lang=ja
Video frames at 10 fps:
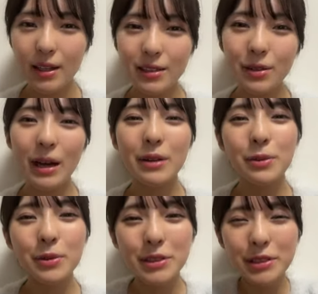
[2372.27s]
そうあ
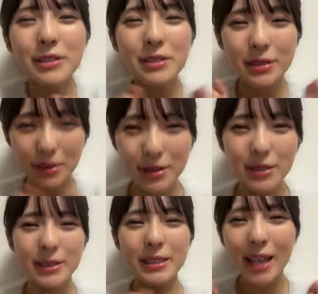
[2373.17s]
のもう純の
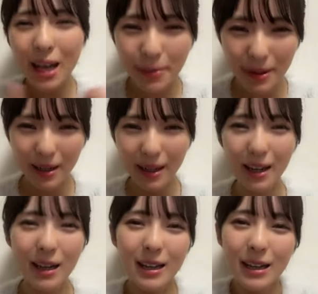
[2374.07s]
そう背脂
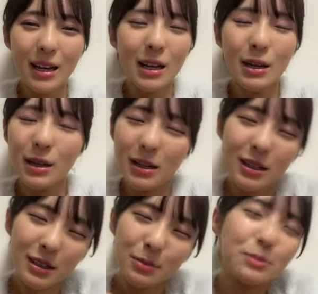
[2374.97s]
が
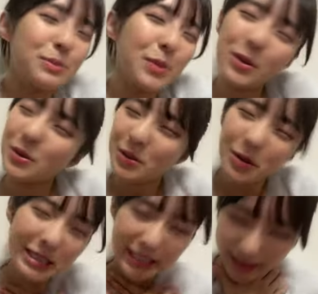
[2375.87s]
もう
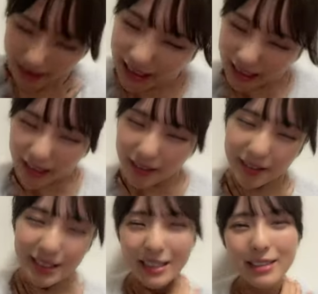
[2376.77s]
欲しすぎた
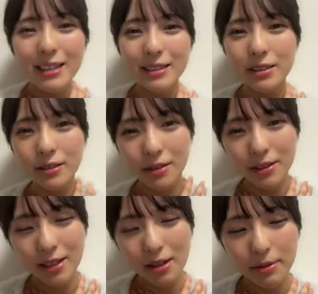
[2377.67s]
私は純の
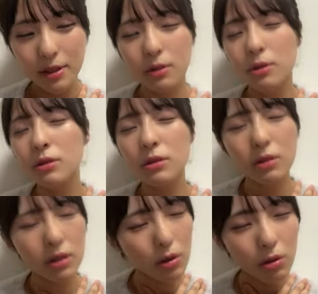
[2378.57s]
背脂を本
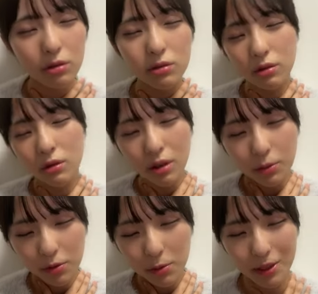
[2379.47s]
当に心の底から
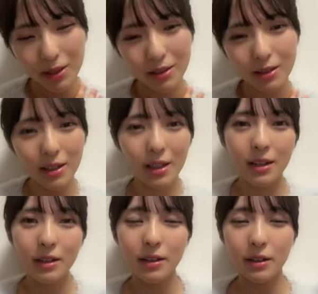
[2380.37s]
求めていた
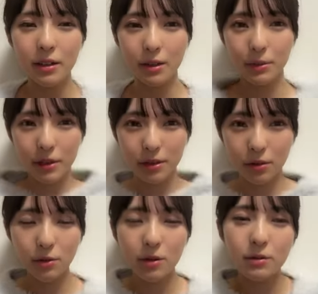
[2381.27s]
から行きました
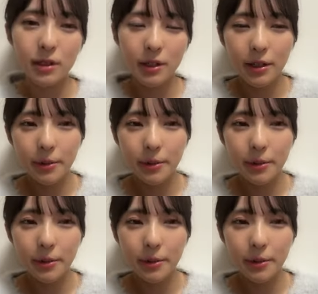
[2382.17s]
この終わりに。